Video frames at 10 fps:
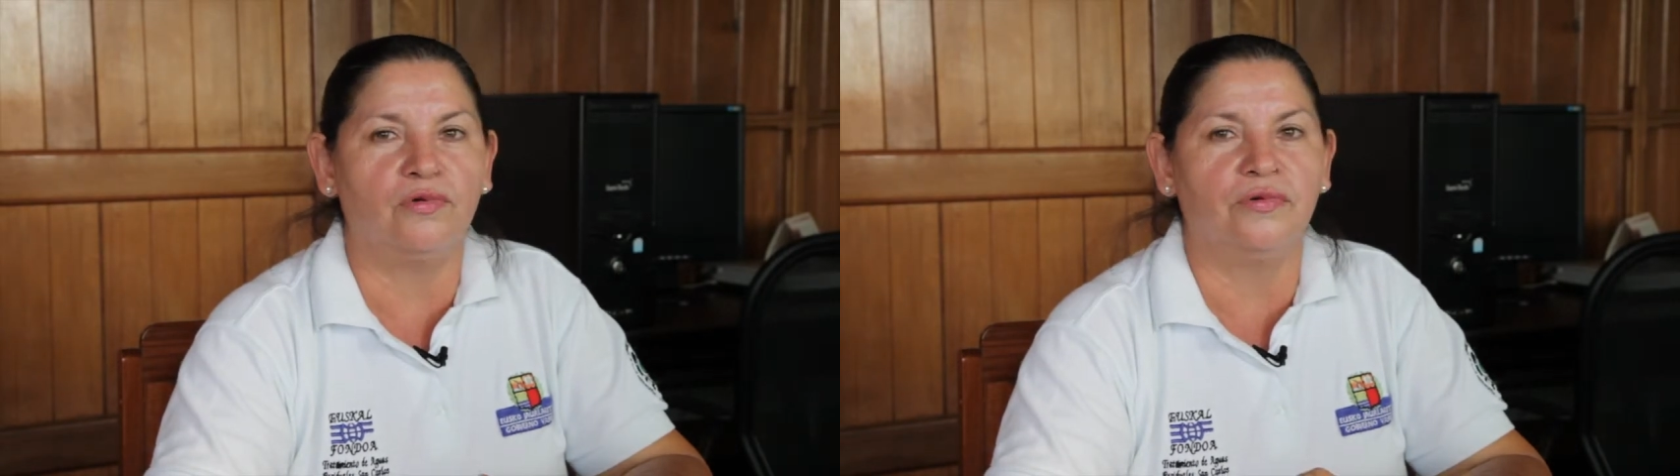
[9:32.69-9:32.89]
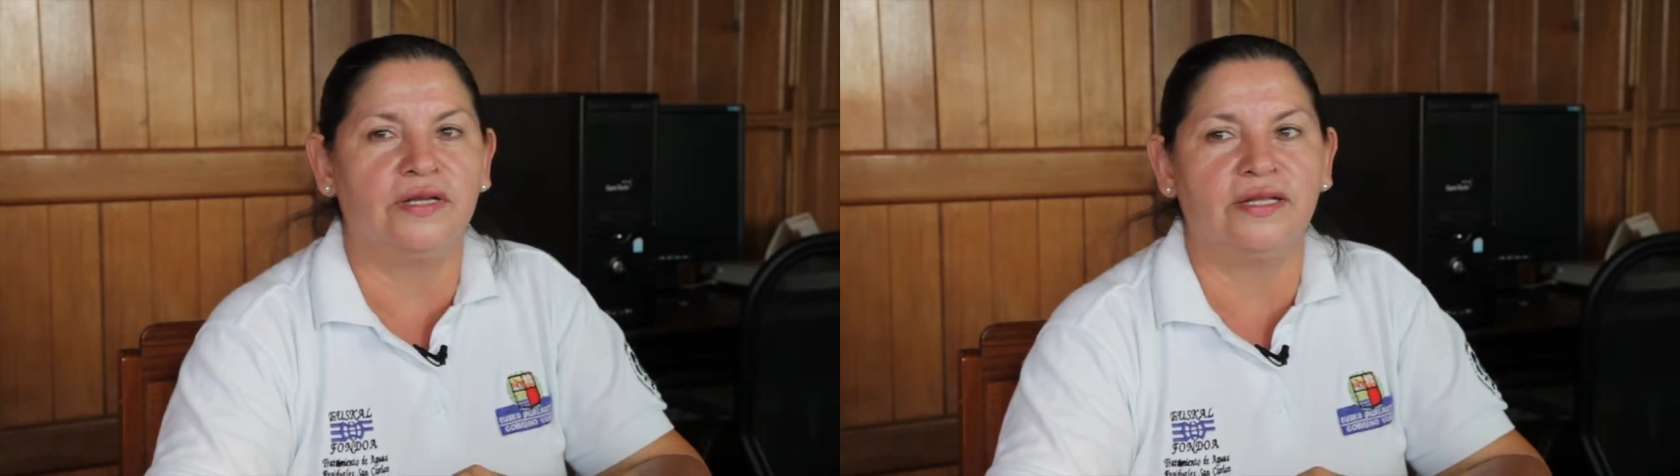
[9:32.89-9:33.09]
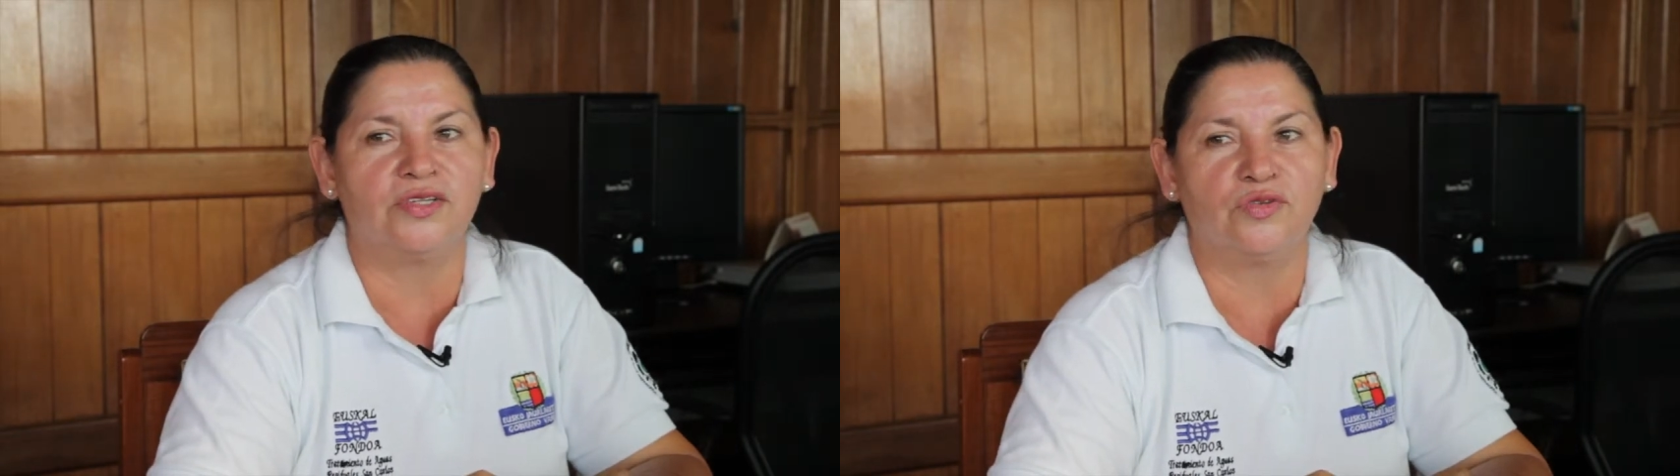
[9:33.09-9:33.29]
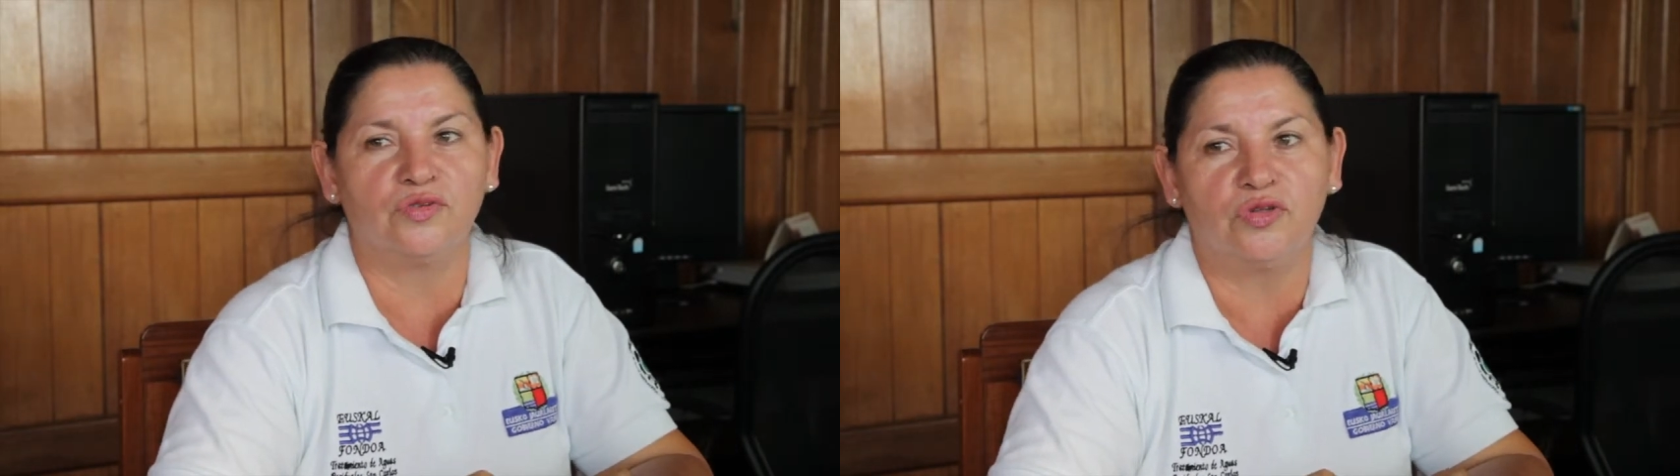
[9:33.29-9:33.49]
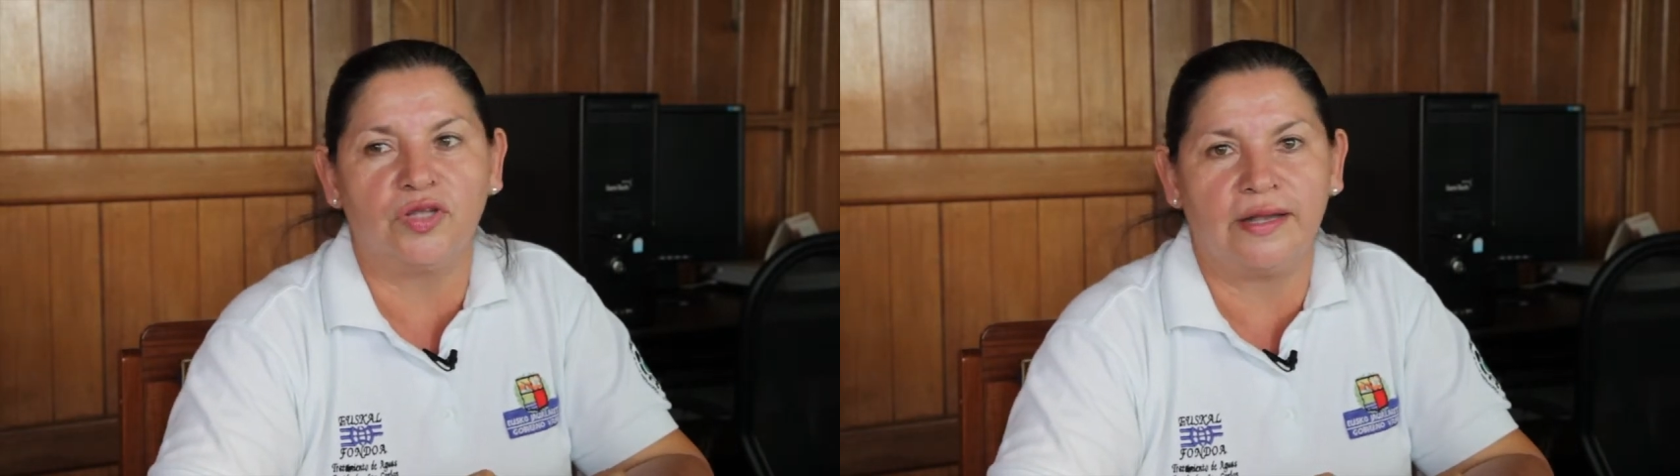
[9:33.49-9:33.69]
cubrir en su
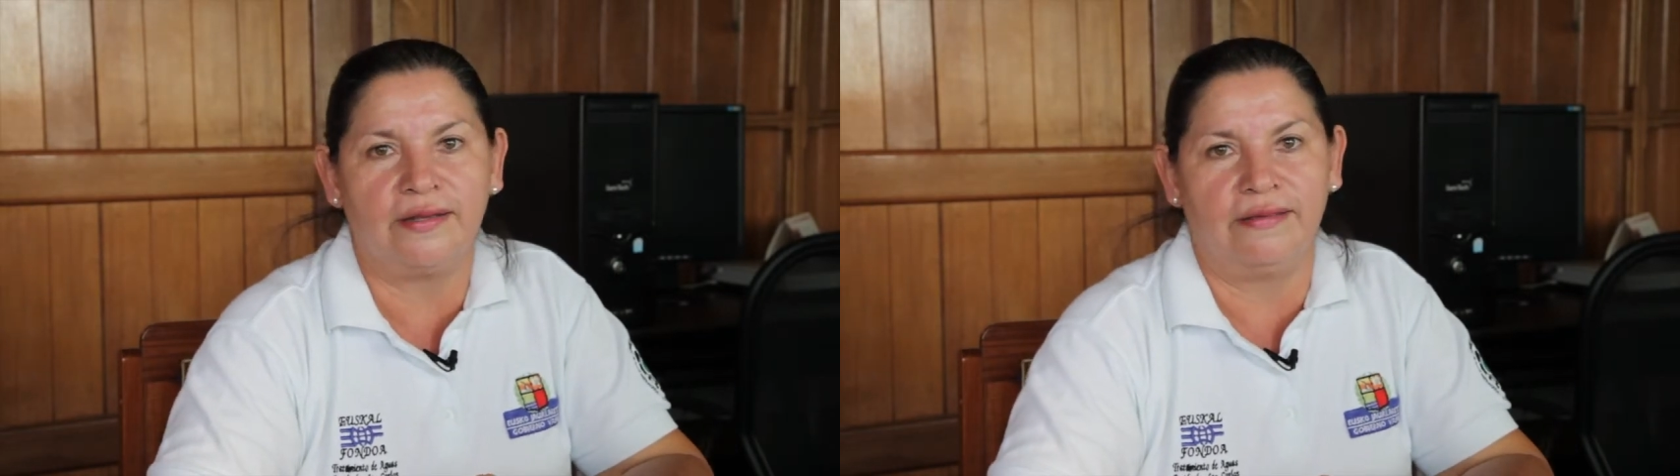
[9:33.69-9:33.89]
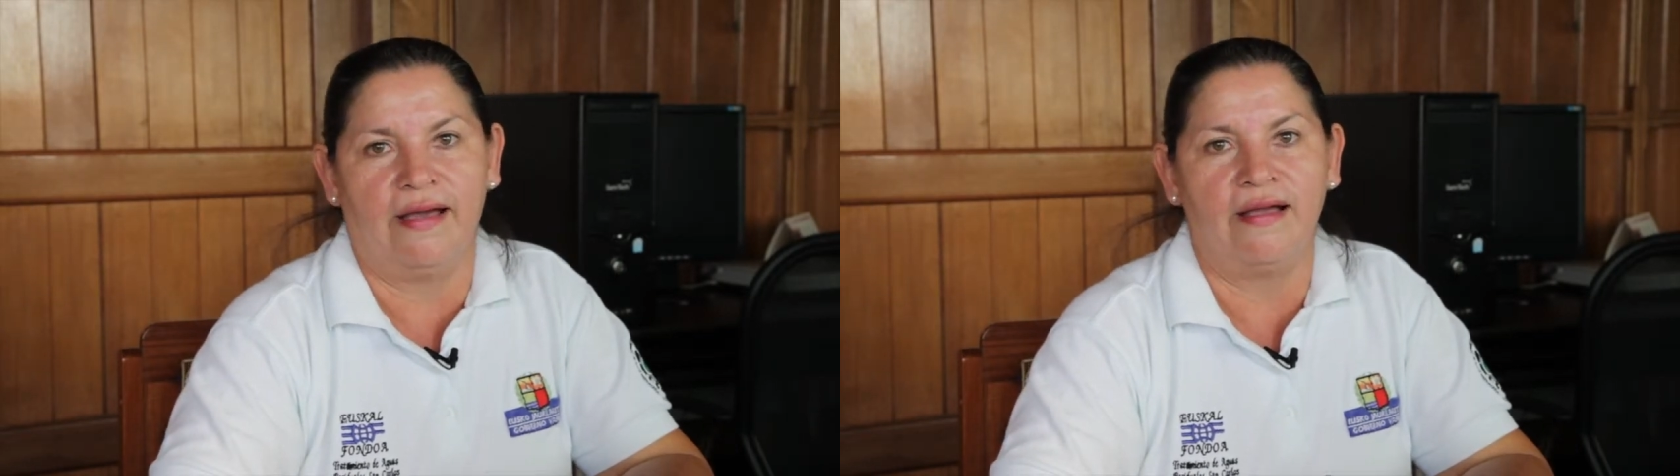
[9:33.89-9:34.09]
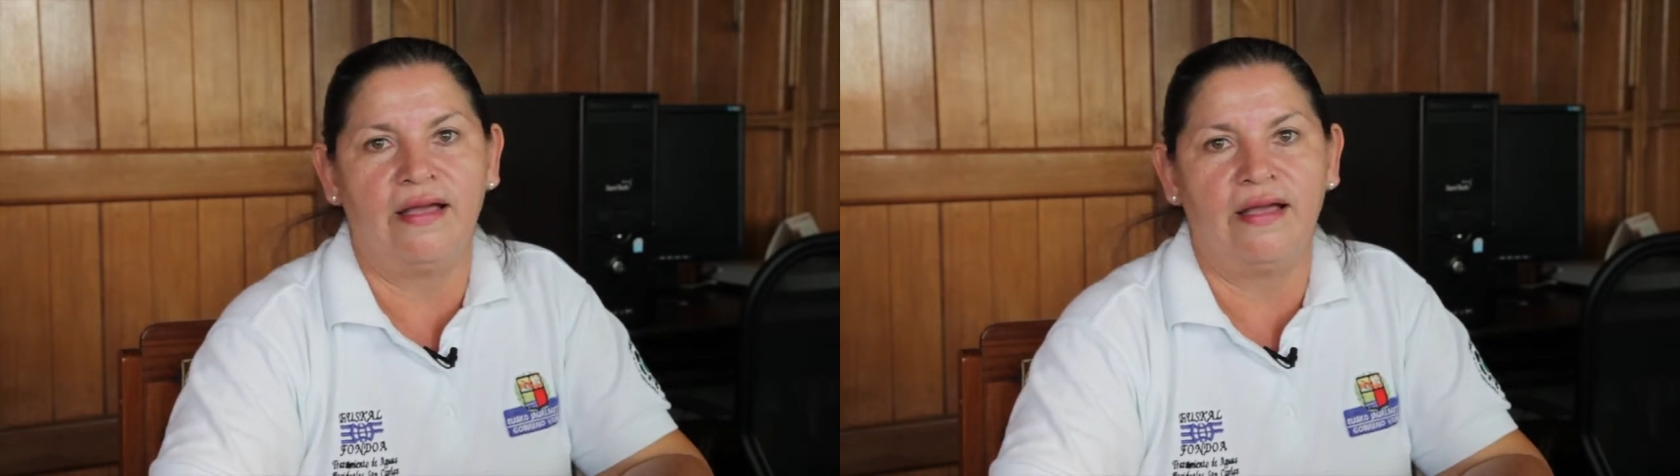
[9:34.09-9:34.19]
totalidad.